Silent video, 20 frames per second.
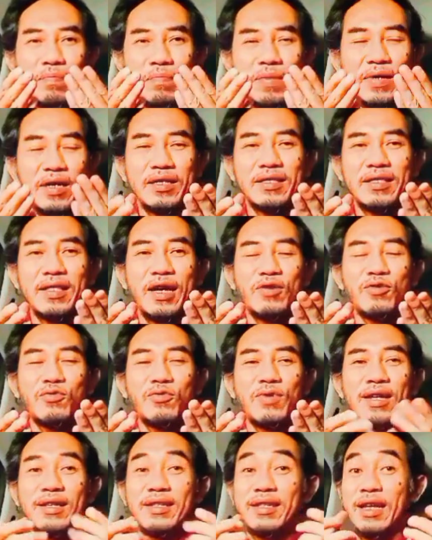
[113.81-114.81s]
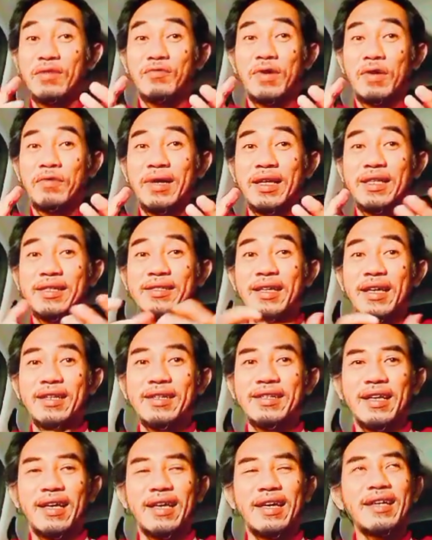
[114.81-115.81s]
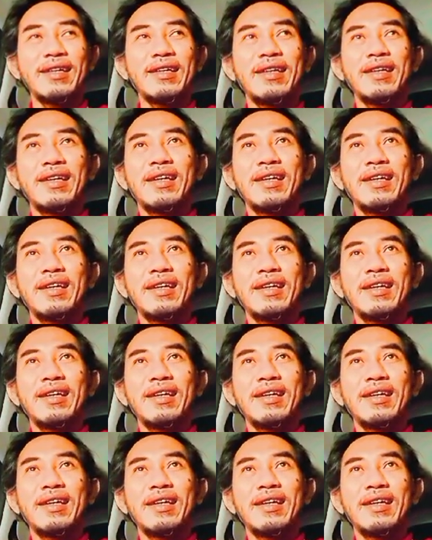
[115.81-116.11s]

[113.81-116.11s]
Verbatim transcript: pengetahuan dan wawasan ya